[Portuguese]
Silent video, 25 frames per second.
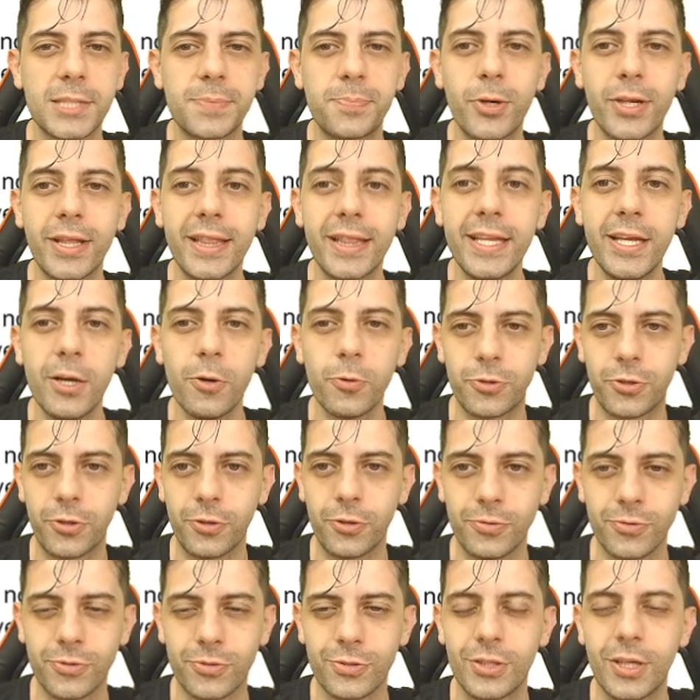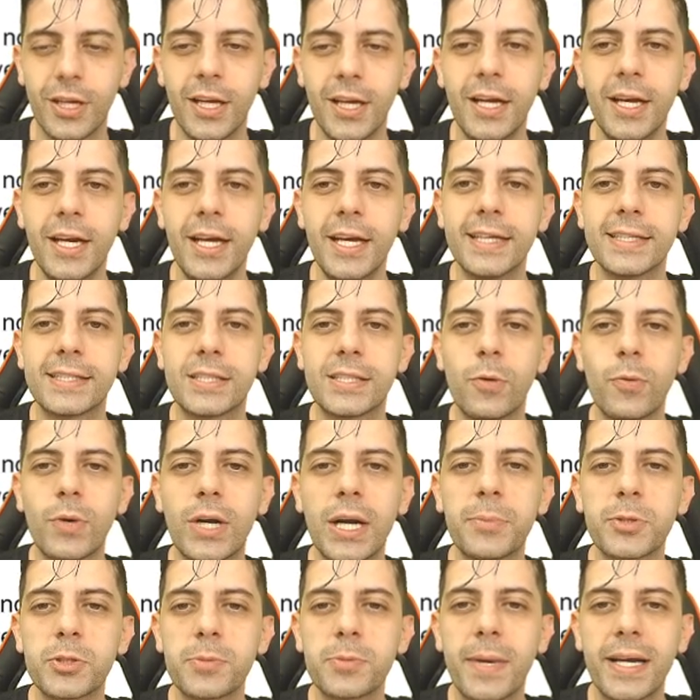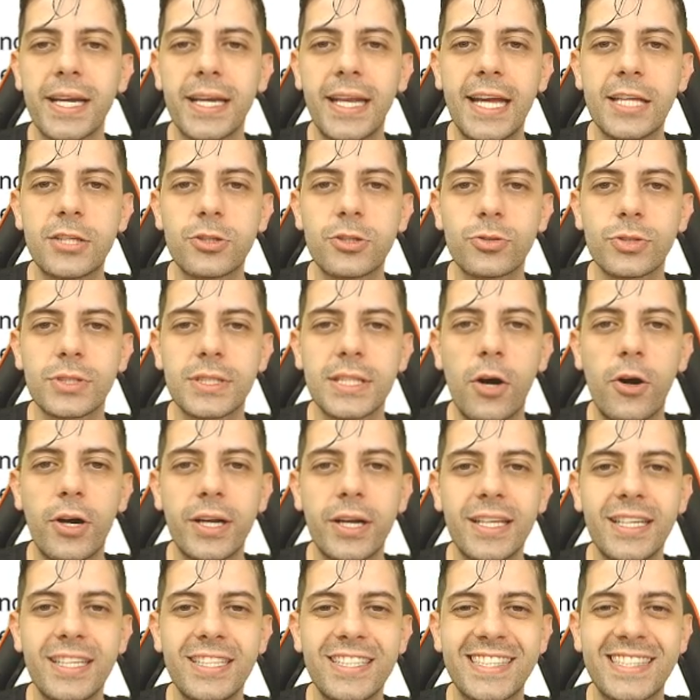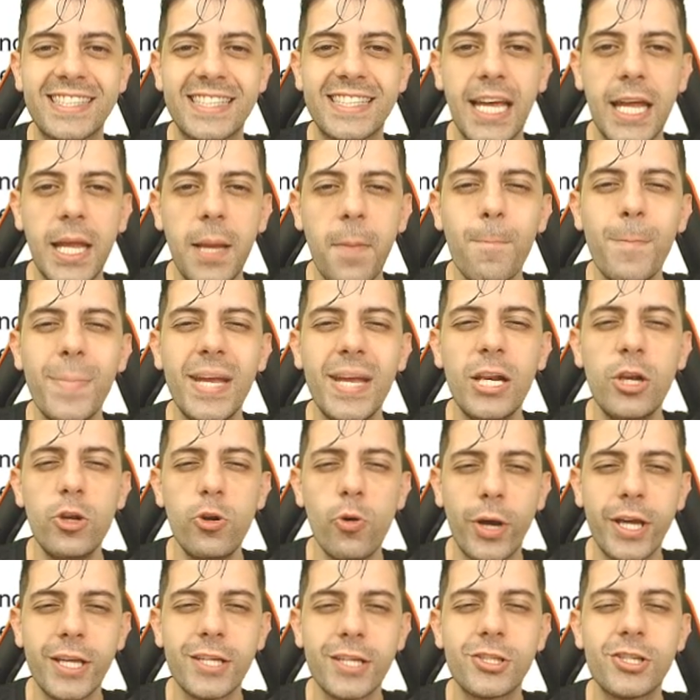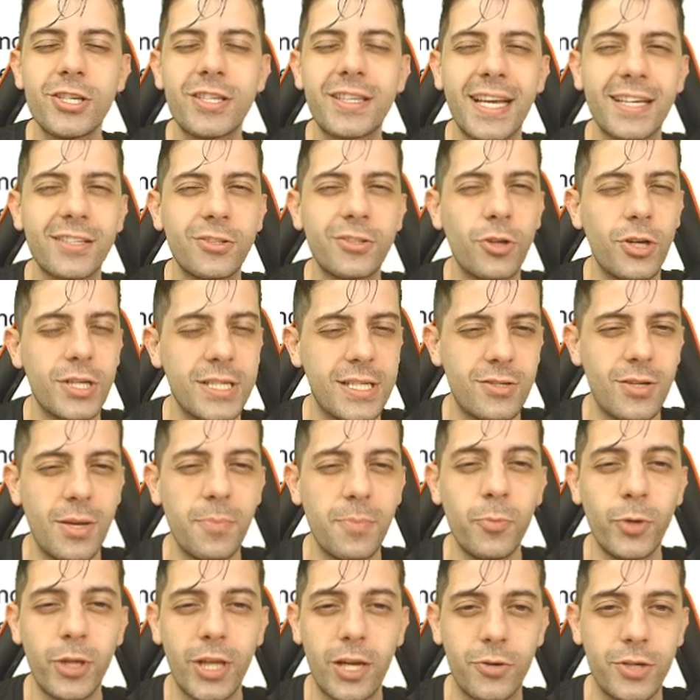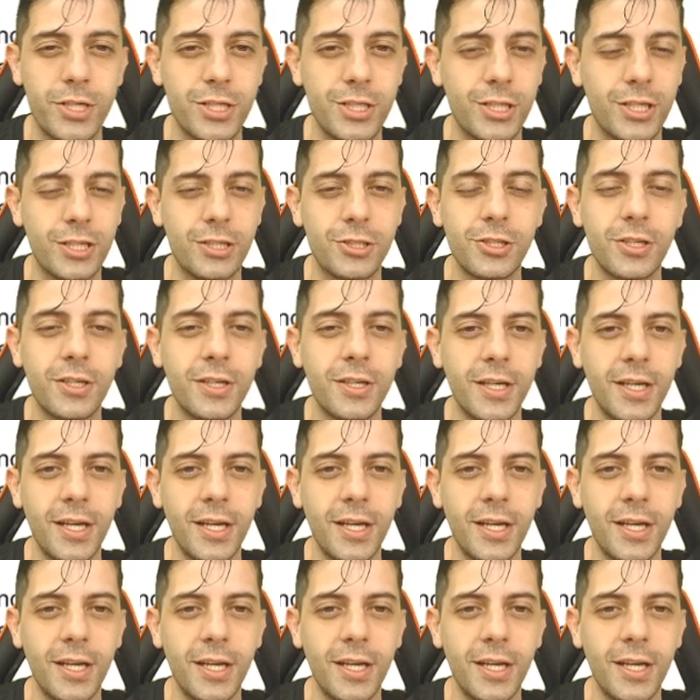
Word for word: por nêutrons. São campos magnéticos na ordem de 100 milhões de Tesla. Nossa, isso é muita coisa, gente.